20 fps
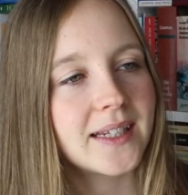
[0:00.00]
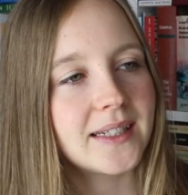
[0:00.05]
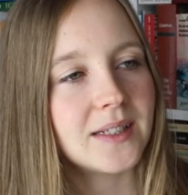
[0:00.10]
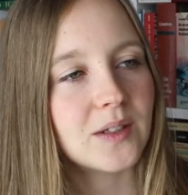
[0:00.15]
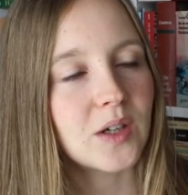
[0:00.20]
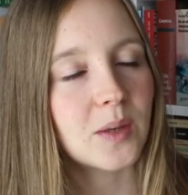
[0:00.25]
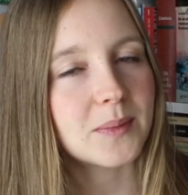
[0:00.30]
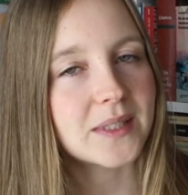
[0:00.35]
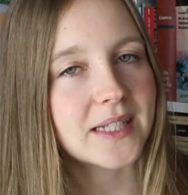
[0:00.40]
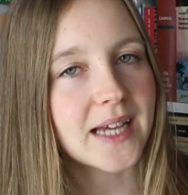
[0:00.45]
die
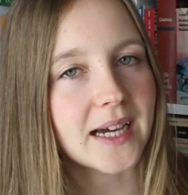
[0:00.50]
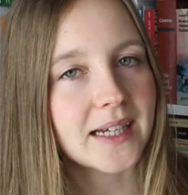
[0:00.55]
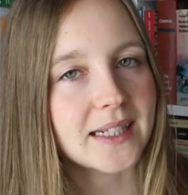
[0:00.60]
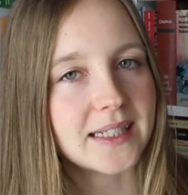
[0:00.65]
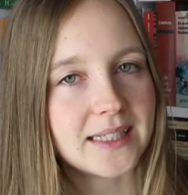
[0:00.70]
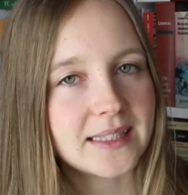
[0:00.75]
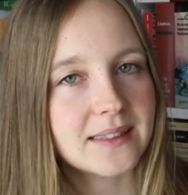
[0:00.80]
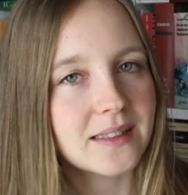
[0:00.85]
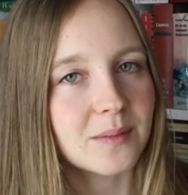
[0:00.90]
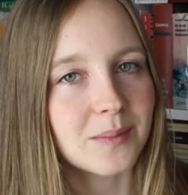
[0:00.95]
Kommentare
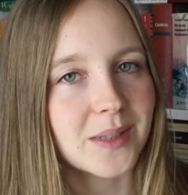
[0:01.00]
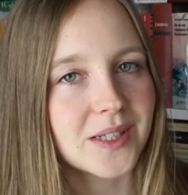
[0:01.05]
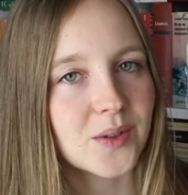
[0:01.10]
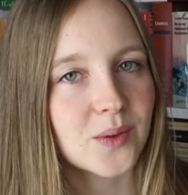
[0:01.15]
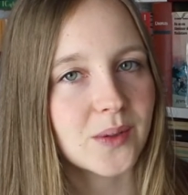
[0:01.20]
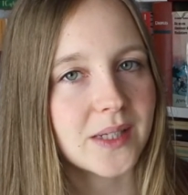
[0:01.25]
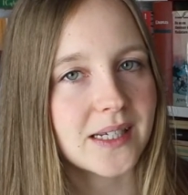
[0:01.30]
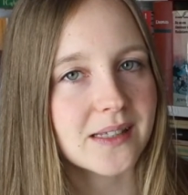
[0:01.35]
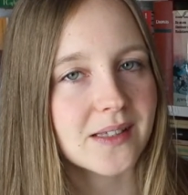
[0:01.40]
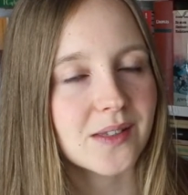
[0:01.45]
nicht immer
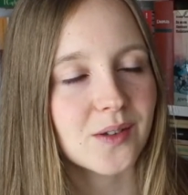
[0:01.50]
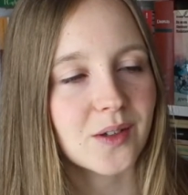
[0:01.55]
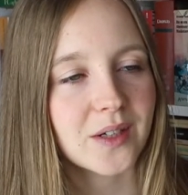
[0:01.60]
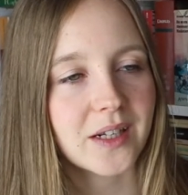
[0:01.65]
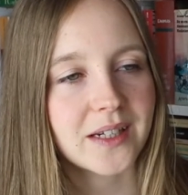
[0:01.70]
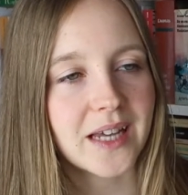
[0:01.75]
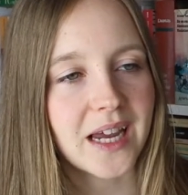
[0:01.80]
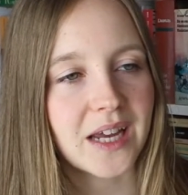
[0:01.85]
zu lesen, sondern